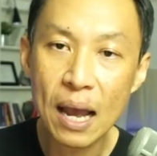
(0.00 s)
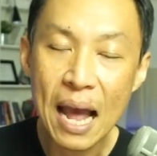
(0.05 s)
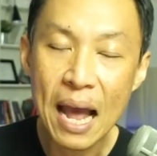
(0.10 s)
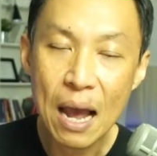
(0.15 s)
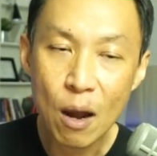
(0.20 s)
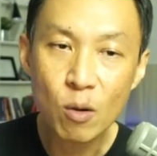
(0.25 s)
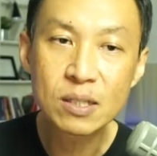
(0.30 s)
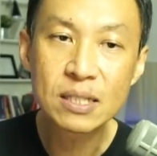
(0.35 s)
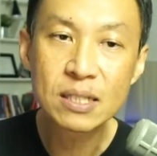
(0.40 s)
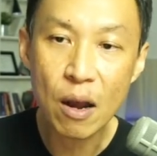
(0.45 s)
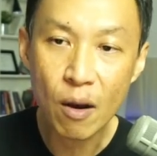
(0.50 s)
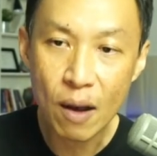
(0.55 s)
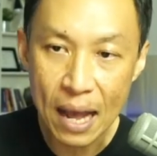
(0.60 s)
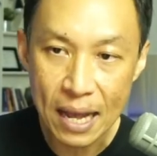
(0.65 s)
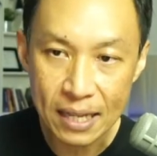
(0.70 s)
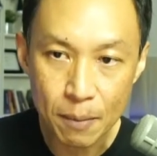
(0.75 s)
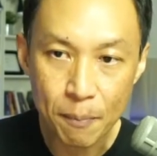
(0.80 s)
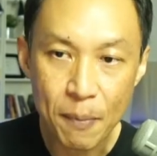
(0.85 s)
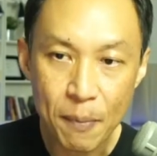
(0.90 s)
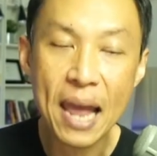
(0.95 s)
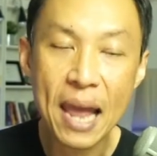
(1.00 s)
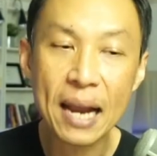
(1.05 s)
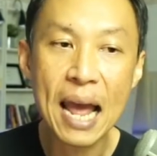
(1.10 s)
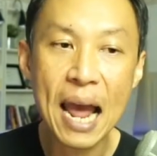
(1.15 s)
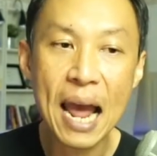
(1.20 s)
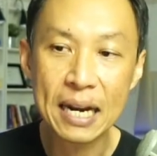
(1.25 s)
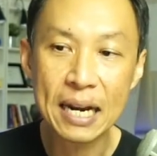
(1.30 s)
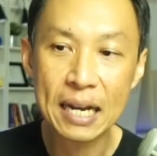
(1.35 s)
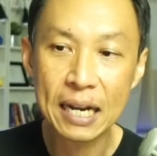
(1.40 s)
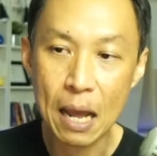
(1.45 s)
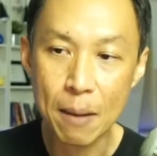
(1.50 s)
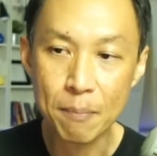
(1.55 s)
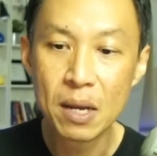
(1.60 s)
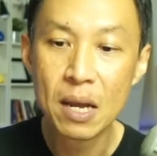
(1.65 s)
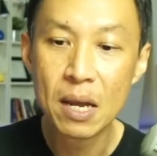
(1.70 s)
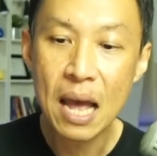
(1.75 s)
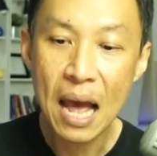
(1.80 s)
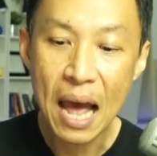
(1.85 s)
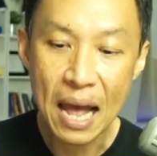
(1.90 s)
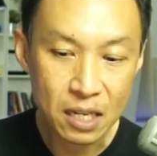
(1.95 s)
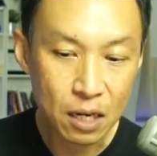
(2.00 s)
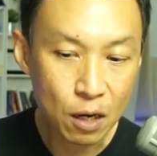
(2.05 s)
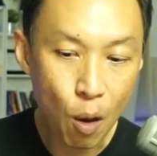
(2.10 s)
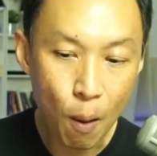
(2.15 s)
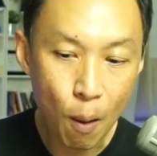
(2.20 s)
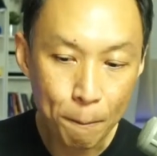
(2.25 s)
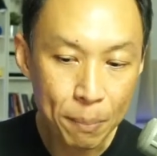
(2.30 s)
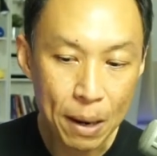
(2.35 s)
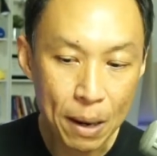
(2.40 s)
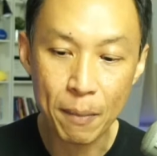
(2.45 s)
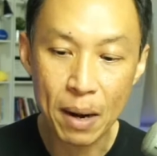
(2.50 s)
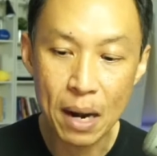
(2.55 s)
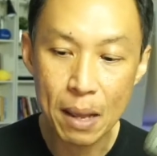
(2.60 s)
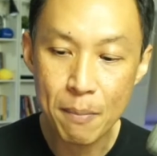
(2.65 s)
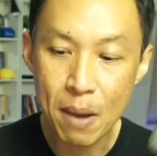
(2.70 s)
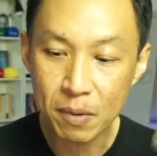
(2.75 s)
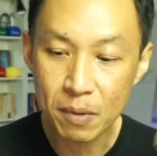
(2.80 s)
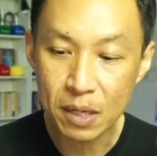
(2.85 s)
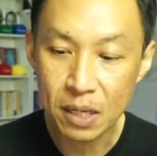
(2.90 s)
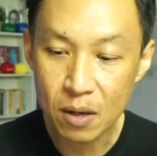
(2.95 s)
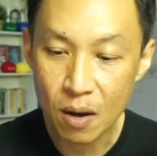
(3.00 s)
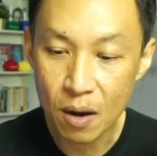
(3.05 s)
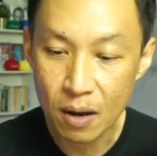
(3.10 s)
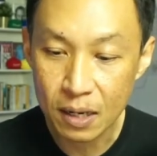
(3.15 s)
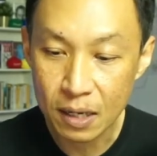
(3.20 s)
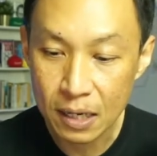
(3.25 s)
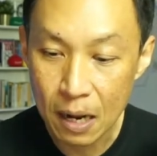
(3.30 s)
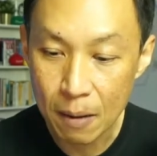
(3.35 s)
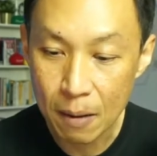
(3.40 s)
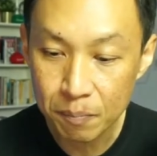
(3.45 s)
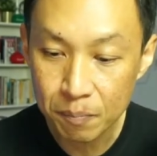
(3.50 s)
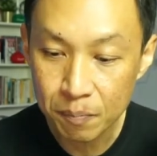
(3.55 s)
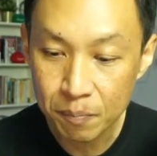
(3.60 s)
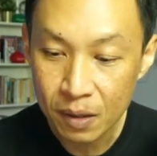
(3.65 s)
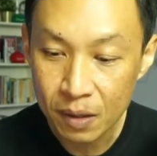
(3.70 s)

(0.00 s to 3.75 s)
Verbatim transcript: ค่าโฆษณาก็อาจจะแพงได้นะครับอาจจะลองปรับอะไรแบบนี้ก่อนนะครับ